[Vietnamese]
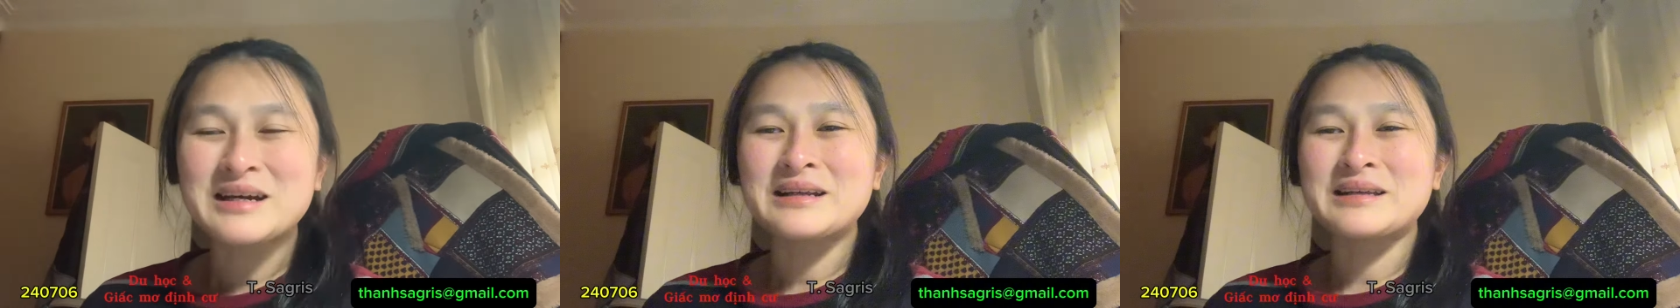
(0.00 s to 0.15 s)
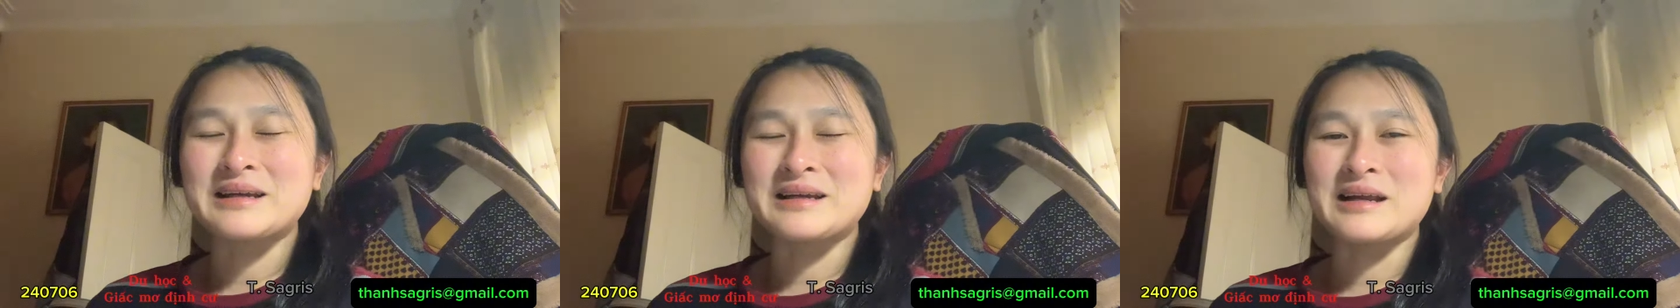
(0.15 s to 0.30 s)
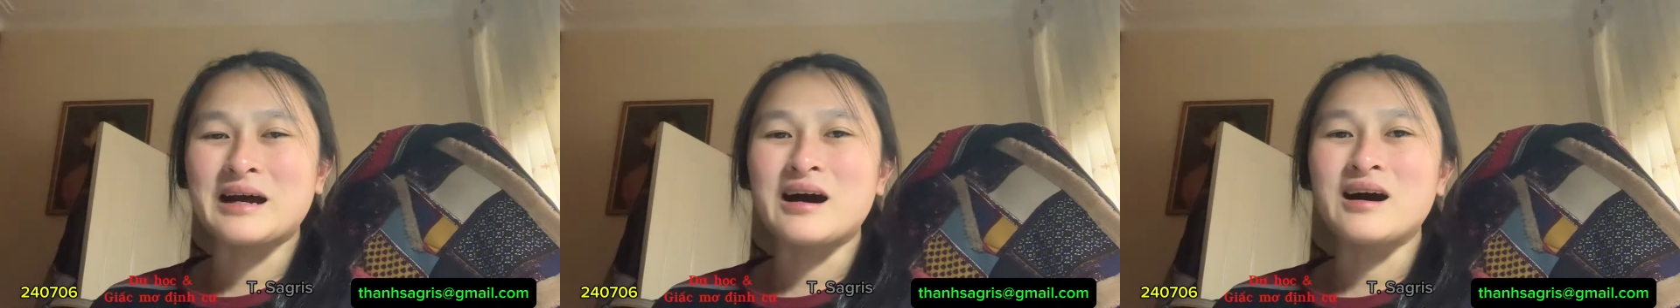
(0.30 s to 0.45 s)

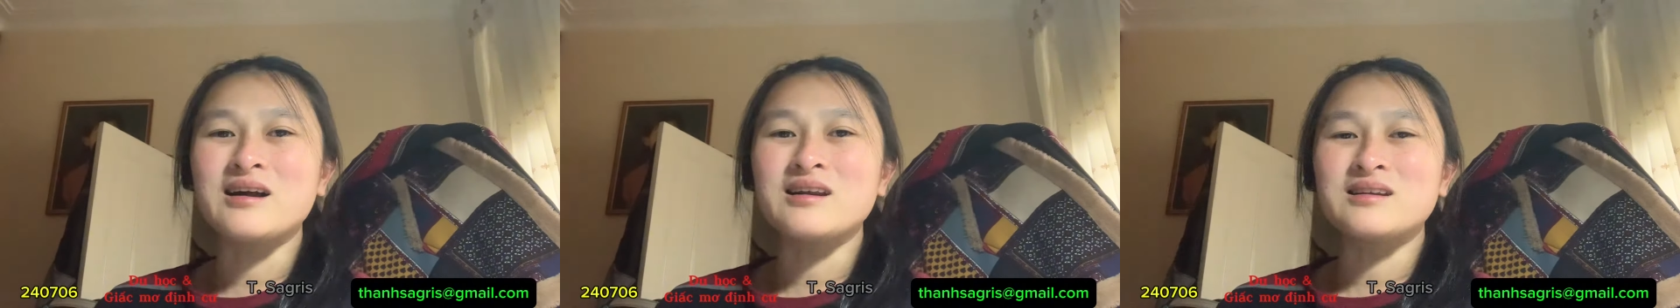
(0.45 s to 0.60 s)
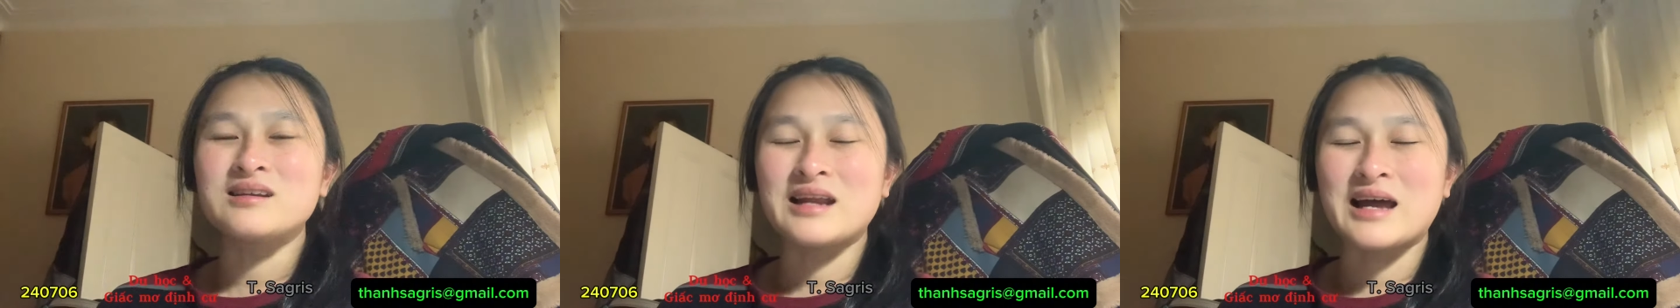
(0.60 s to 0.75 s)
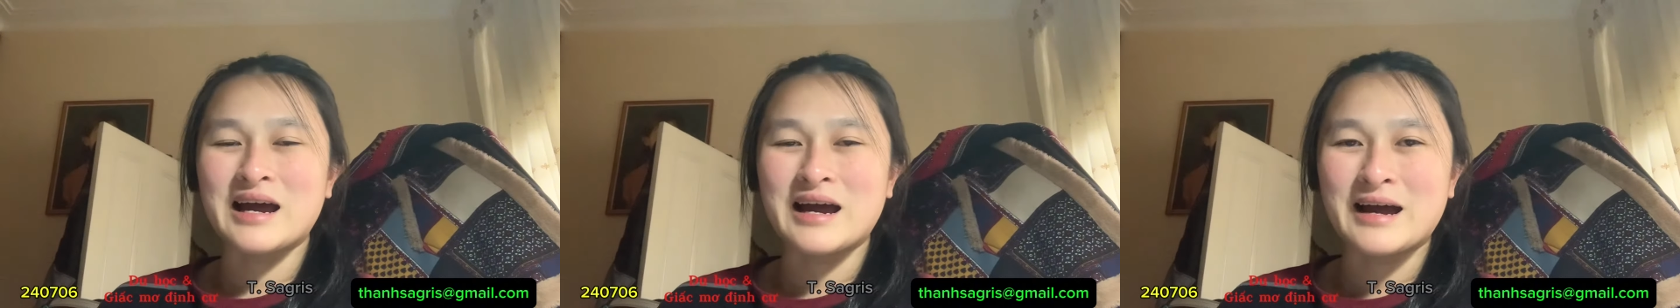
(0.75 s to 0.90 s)
thì đó
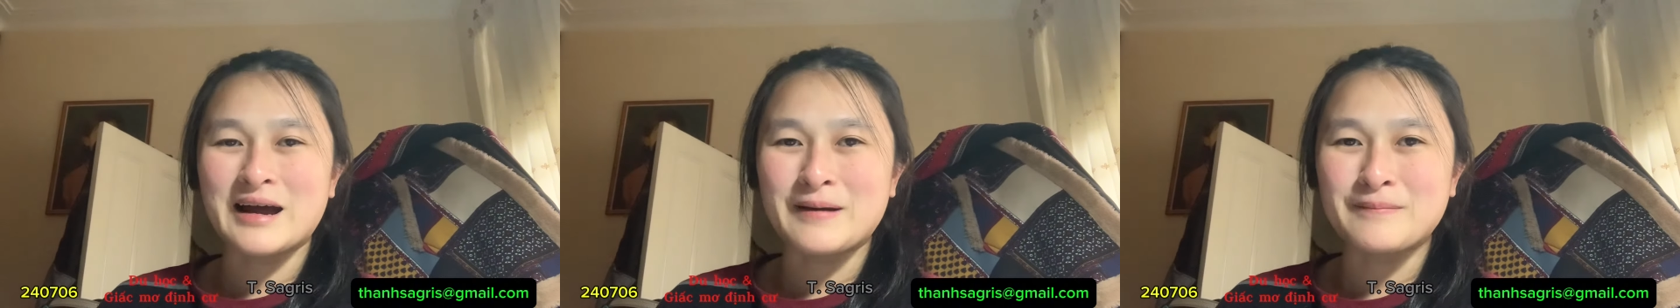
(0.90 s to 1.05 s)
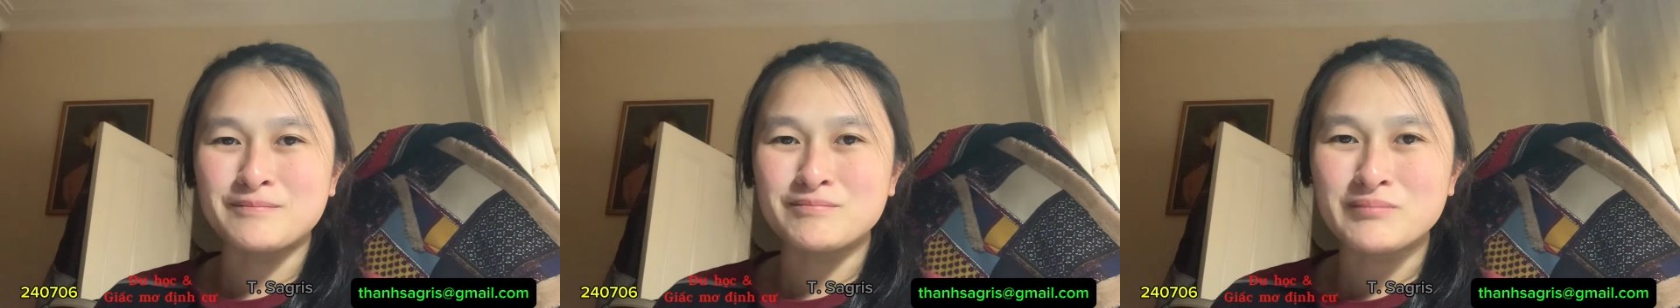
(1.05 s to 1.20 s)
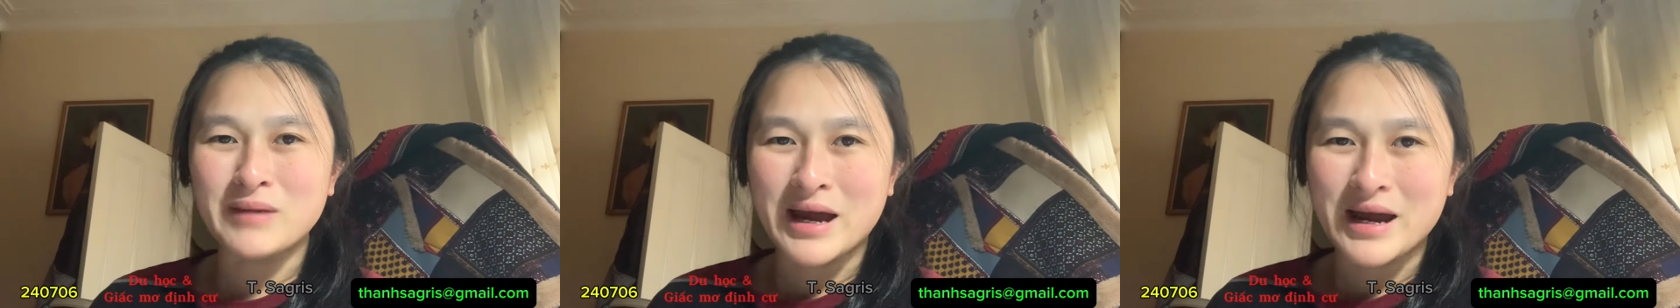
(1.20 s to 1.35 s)
là
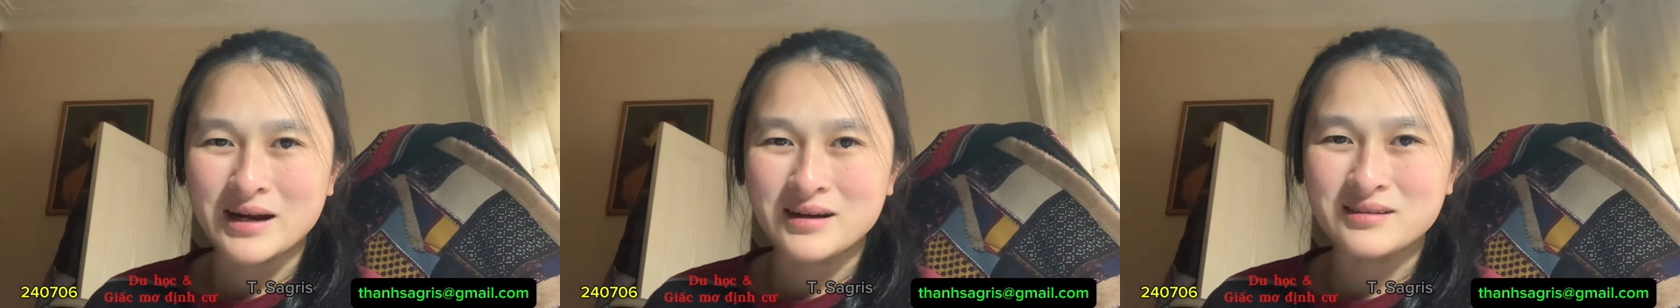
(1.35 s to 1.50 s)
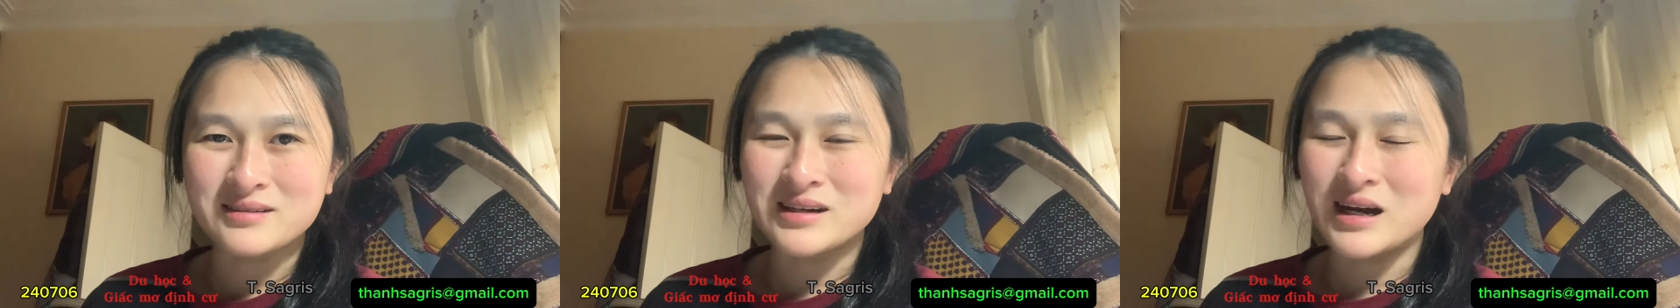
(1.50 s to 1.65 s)
bạn